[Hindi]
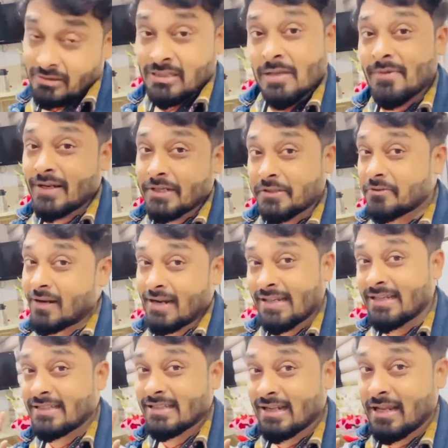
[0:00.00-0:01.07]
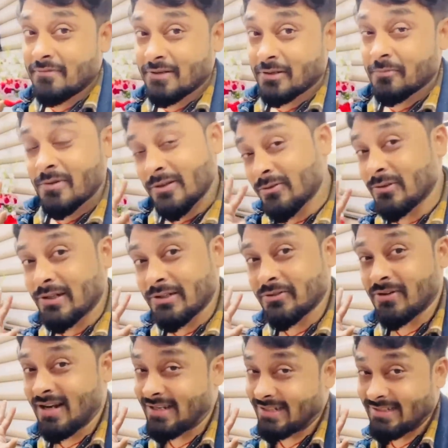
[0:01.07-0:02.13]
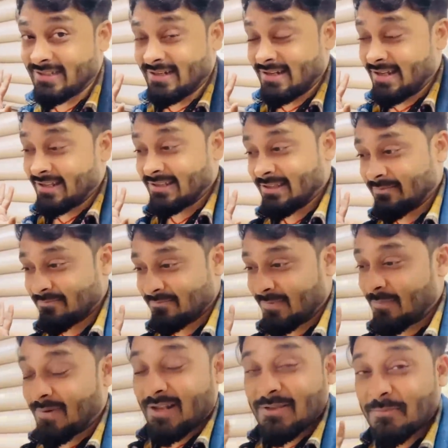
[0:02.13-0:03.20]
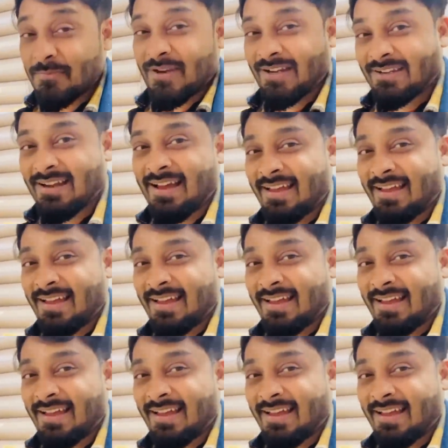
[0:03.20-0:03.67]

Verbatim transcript: ये भी किट्टो रानी की तरह है बिल्कुल बिल्कुल किट्टो रानी की तरह है एकदम हमारा जो बेटा